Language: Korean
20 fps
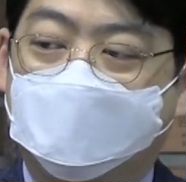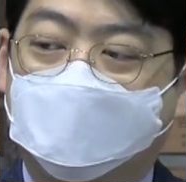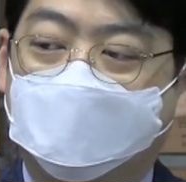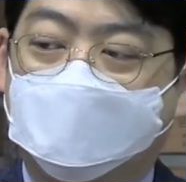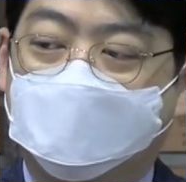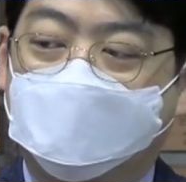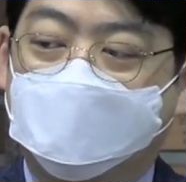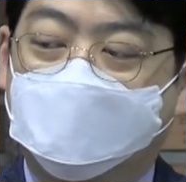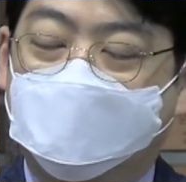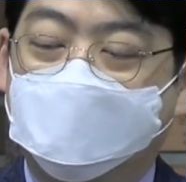
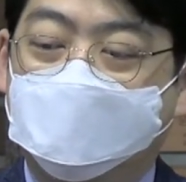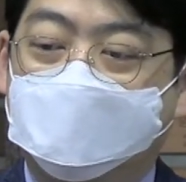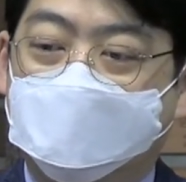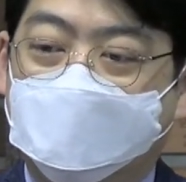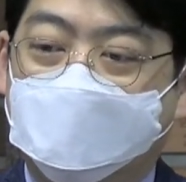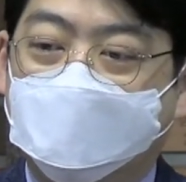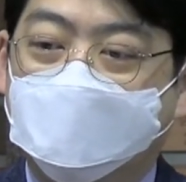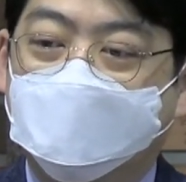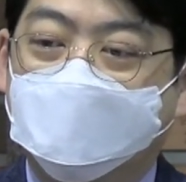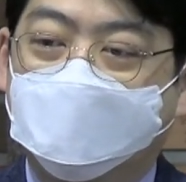
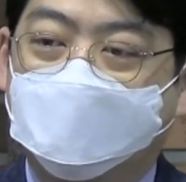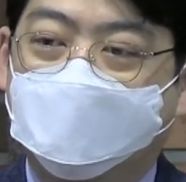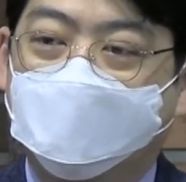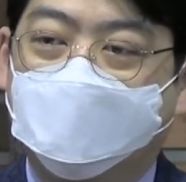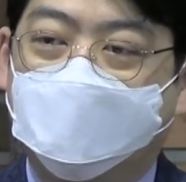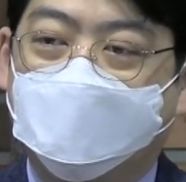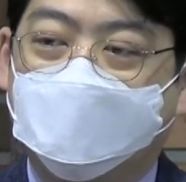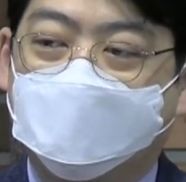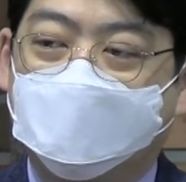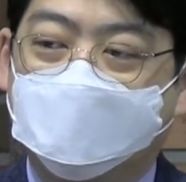12일
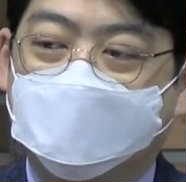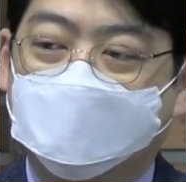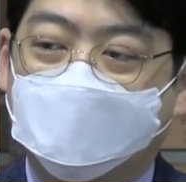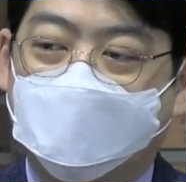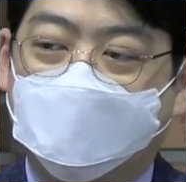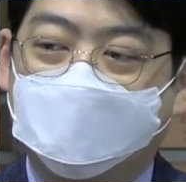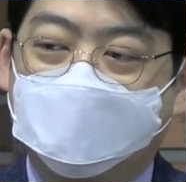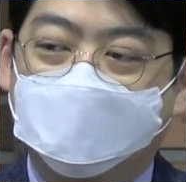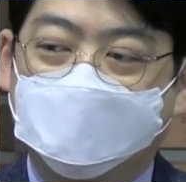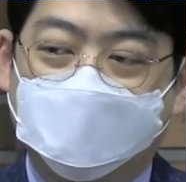동안
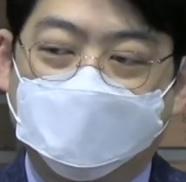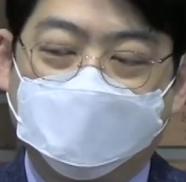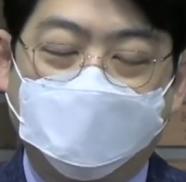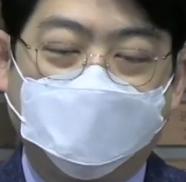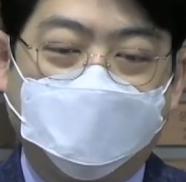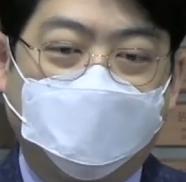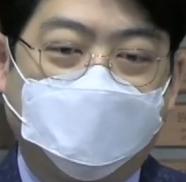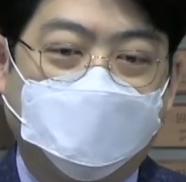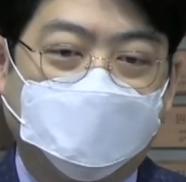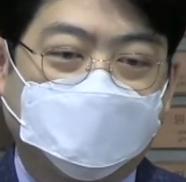사람들이
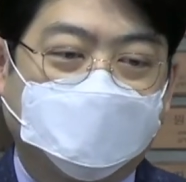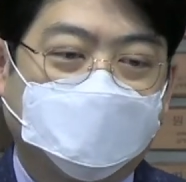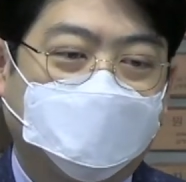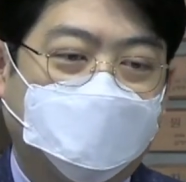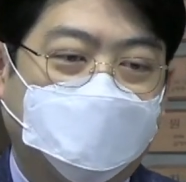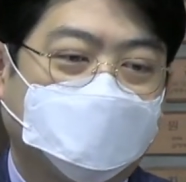손가락질 하는